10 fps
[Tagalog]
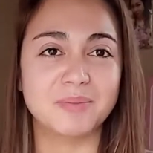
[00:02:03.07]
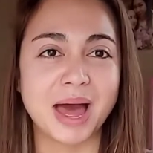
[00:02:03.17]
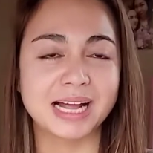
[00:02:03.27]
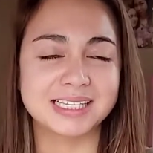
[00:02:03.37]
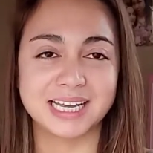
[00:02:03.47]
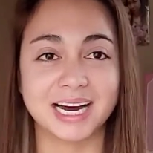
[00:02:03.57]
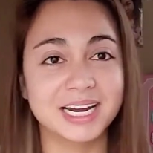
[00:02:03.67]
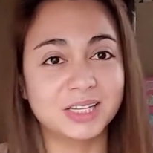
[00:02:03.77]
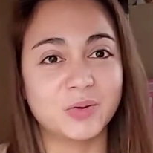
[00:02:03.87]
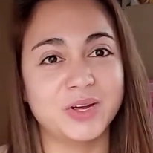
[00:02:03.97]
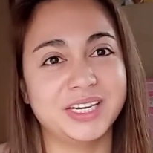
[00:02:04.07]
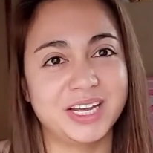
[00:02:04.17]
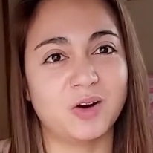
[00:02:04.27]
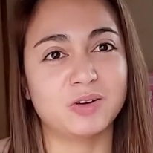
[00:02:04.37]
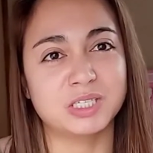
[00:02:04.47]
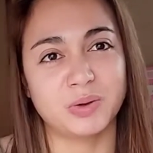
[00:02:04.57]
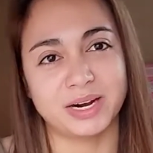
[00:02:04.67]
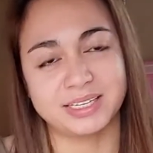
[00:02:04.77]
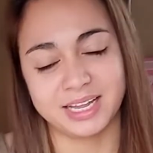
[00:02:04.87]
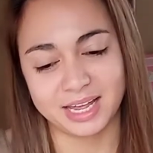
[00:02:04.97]
bakit sa ganito hindi ako
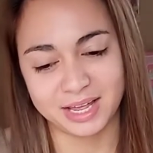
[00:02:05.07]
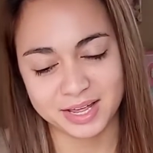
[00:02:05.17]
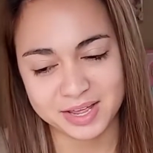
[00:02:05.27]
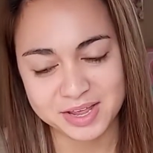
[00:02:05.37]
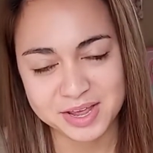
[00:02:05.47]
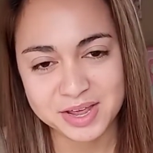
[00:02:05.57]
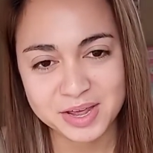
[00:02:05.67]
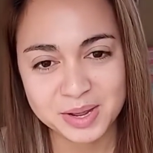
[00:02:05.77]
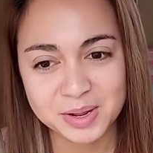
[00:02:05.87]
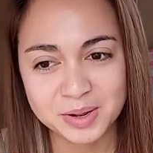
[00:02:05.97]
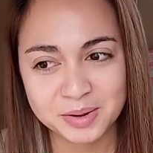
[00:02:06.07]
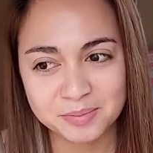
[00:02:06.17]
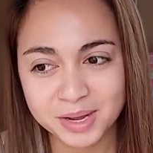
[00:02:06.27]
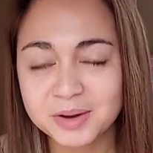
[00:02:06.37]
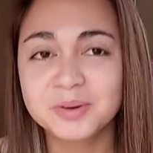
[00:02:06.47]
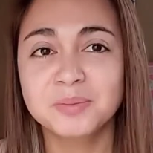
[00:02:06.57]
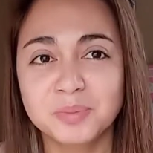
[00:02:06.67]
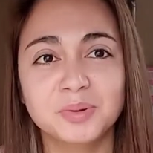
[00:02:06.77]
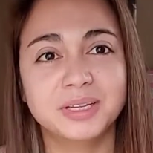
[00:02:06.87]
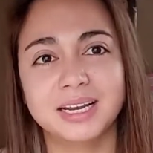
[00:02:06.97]
swerte? Meron
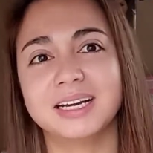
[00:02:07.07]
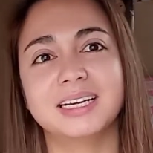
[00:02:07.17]
po talaga